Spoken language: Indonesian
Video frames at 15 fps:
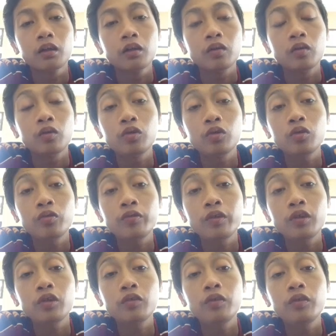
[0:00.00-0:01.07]
untuk
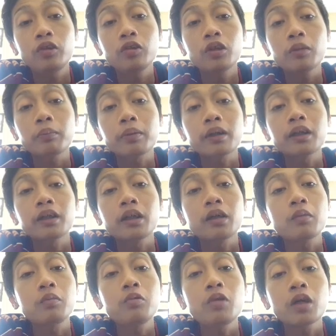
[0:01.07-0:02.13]
video-video yang pernah saya
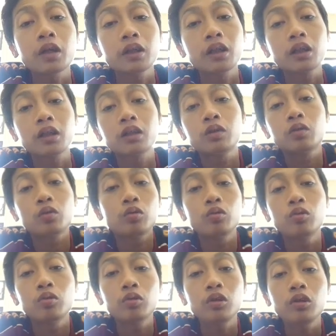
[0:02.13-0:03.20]
buat yang
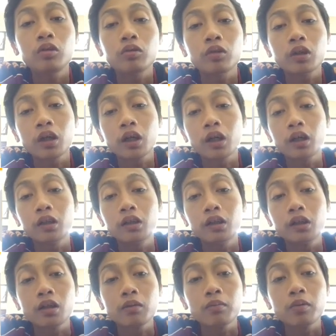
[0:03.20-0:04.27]
dulu-dulu itu yang kayak di
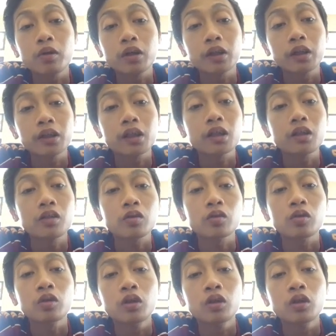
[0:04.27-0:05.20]
in the kata saya itu